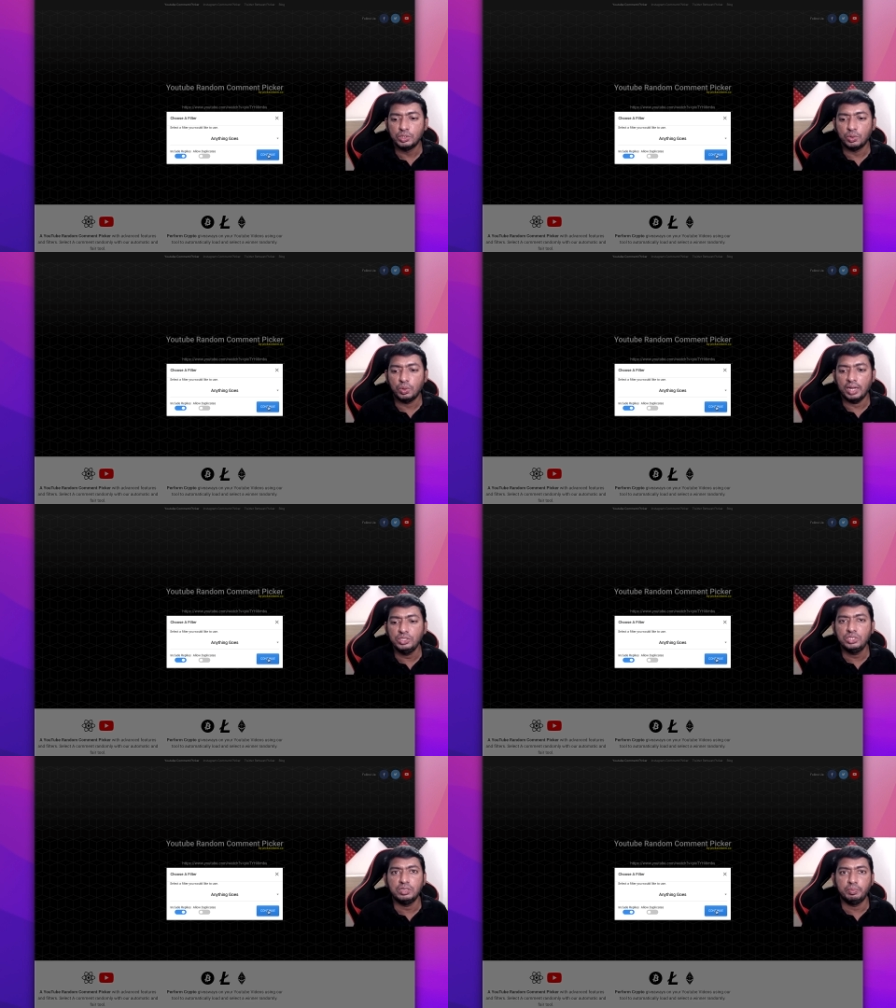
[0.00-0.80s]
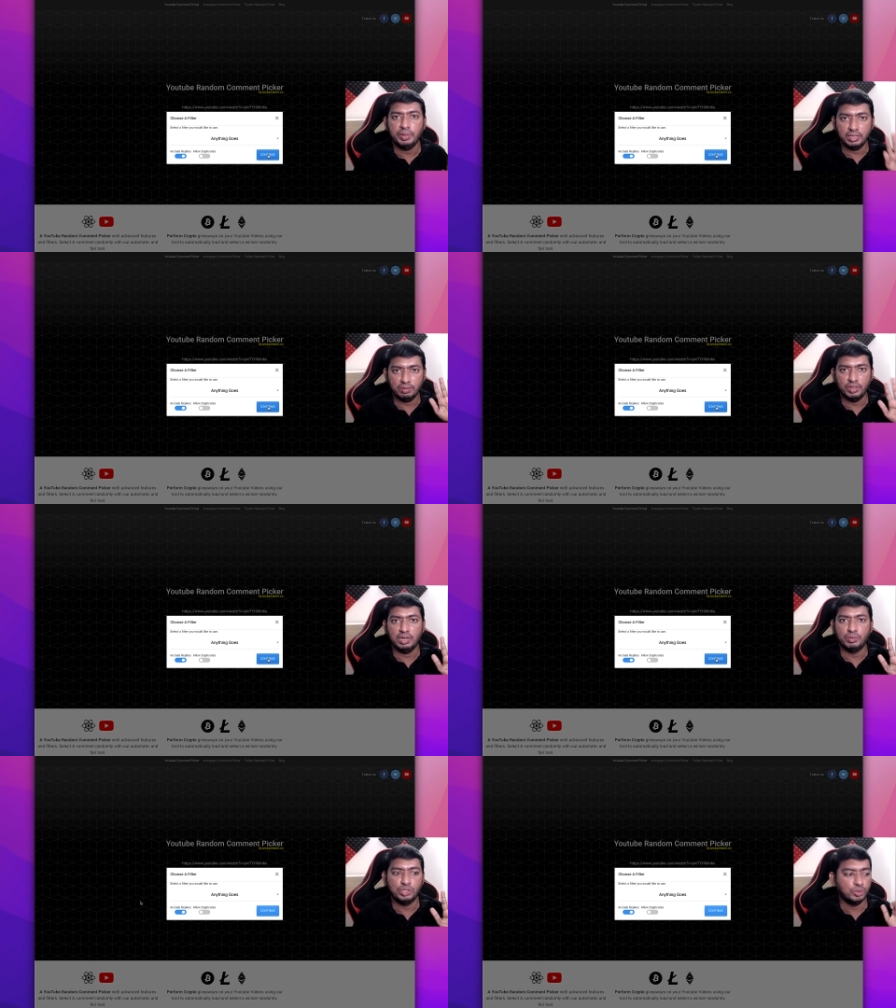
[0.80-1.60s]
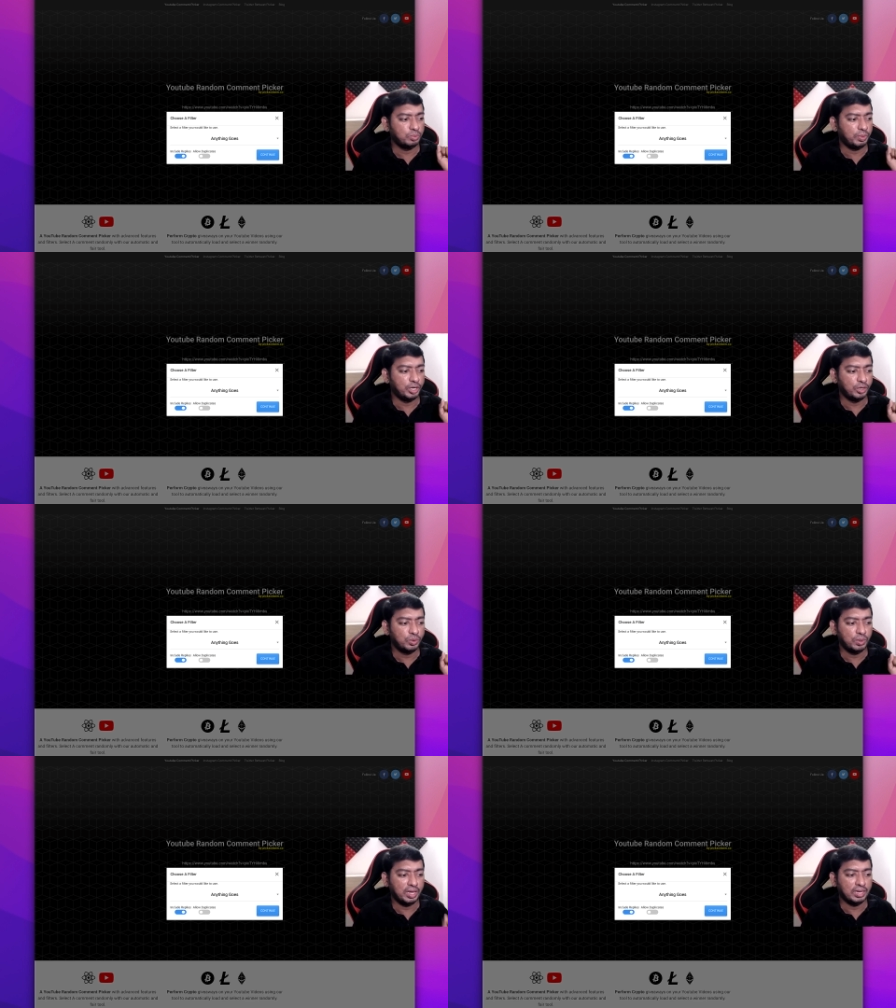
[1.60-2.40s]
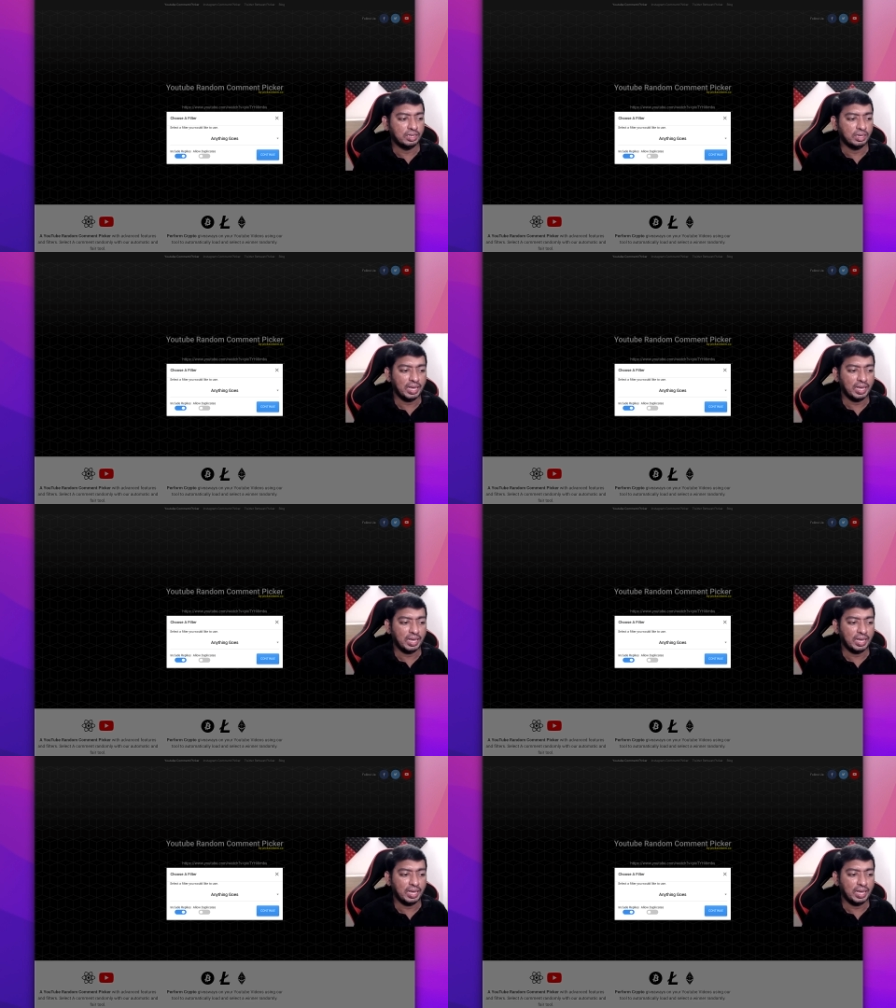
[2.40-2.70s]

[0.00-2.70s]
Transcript: ஸோ அஞ்சு பேர்த்த வந்து நம்ம சூஸ் பண்ணணும் நான்